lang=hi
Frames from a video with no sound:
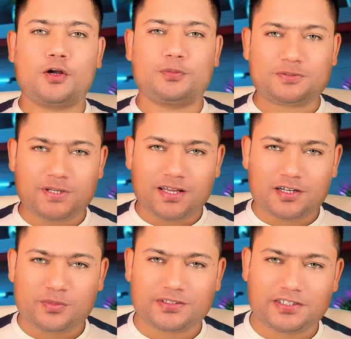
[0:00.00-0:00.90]
बिसमीम
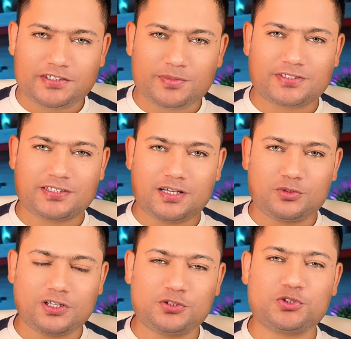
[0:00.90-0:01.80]
अल्लाम
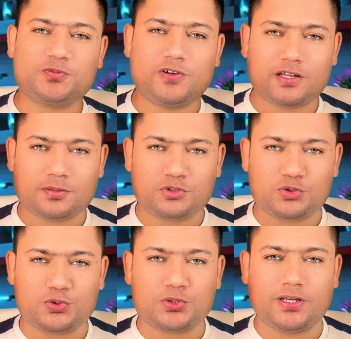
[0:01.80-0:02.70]
वेलकम टू
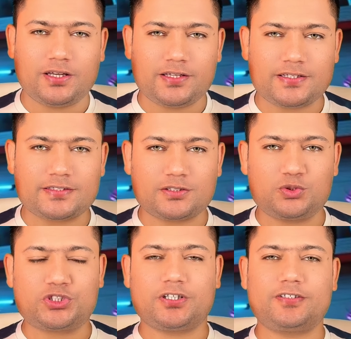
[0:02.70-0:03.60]
लिंक इन
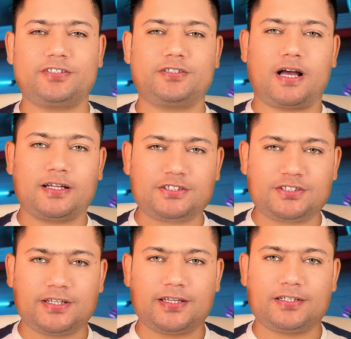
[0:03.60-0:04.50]
सोल्यूशन
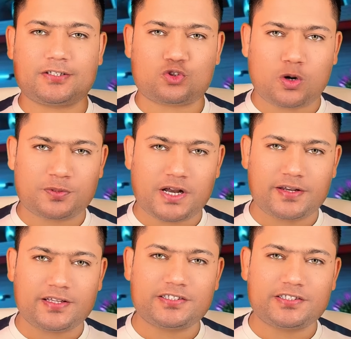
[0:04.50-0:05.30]
अच्छे टॉप ट्रेंडिंग